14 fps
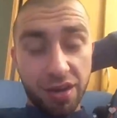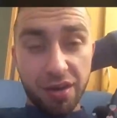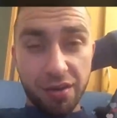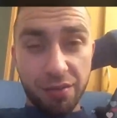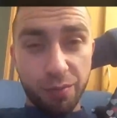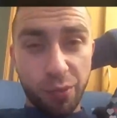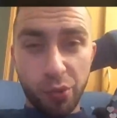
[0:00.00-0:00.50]

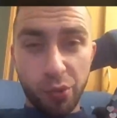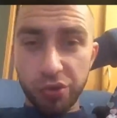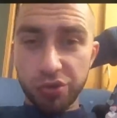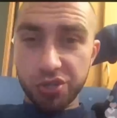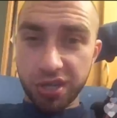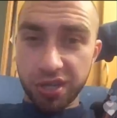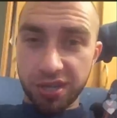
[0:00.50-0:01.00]

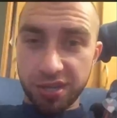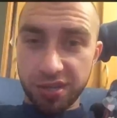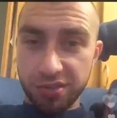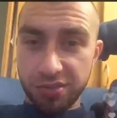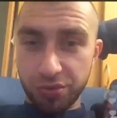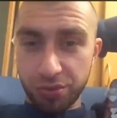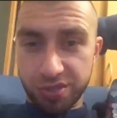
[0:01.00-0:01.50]
бочка
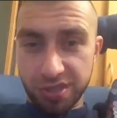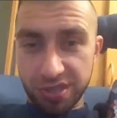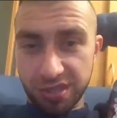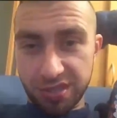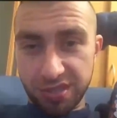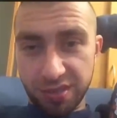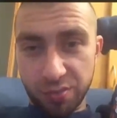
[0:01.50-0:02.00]
дегтя
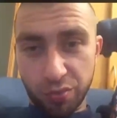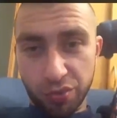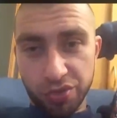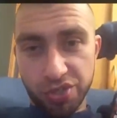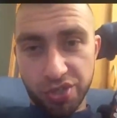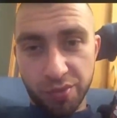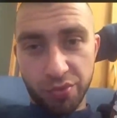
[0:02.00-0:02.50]
и
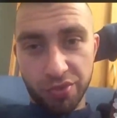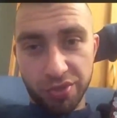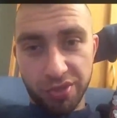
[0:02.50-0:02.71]
бочка меда.